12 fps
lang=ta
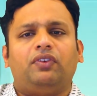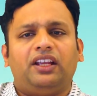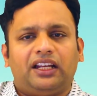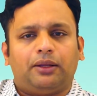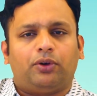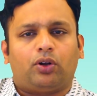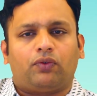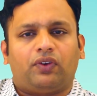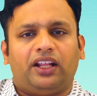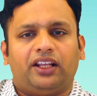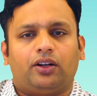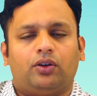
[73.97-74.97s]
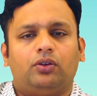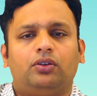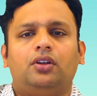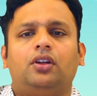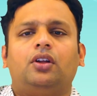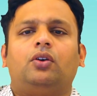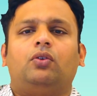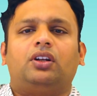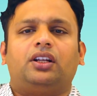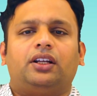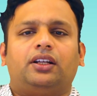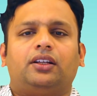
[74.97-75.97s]
ஒரு வீங்கின மாதிரி ஒரு ஃபீலிங் இருக்கும்
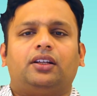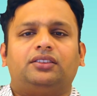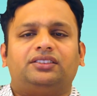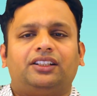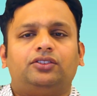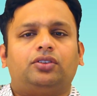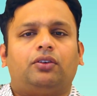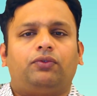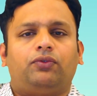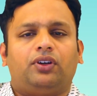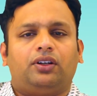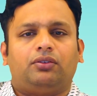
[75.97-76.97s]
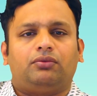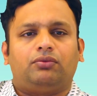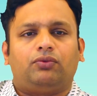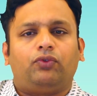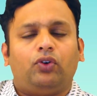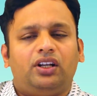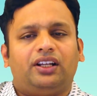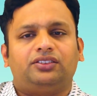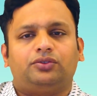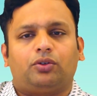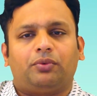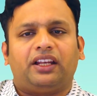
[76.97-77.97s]
ஒரு சென்ஸ் ஆஃப்
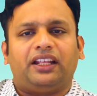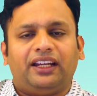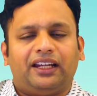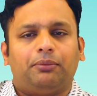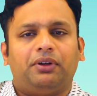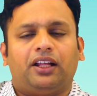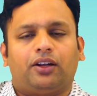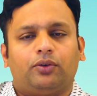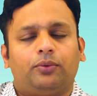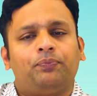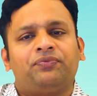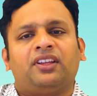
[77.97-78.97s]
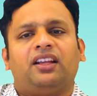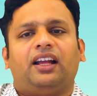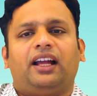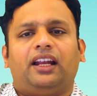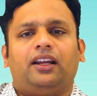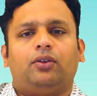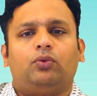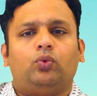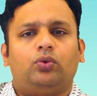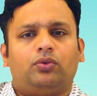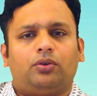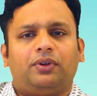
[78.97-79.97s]
ஃபுல்னஸ் ஒரு மாதிரி இரிட்டபிளாக இருக்கும் அண்ட்
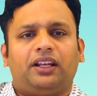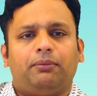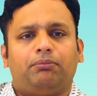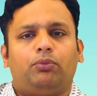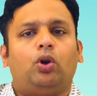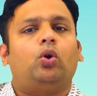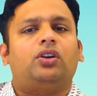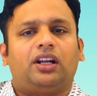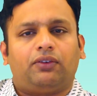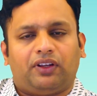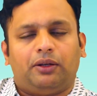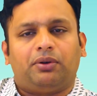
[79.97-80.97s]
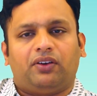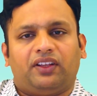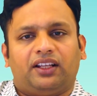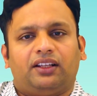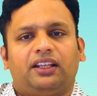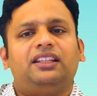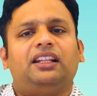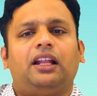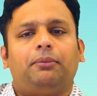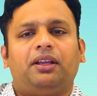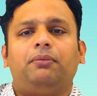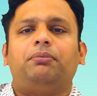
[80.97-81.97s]
ஒரு மாதிரி ப்ளோட்டடாக ஃபீல் பண்ணுவீங்க
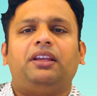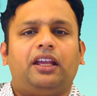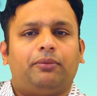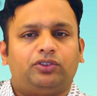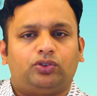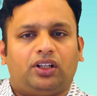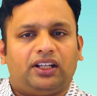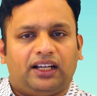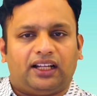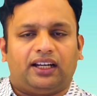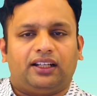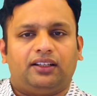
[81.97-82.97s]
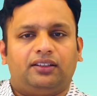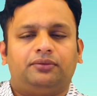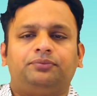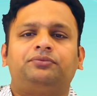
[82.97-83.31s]
இதெல்லாமே பிஎம்எஸோட காரணங்கள்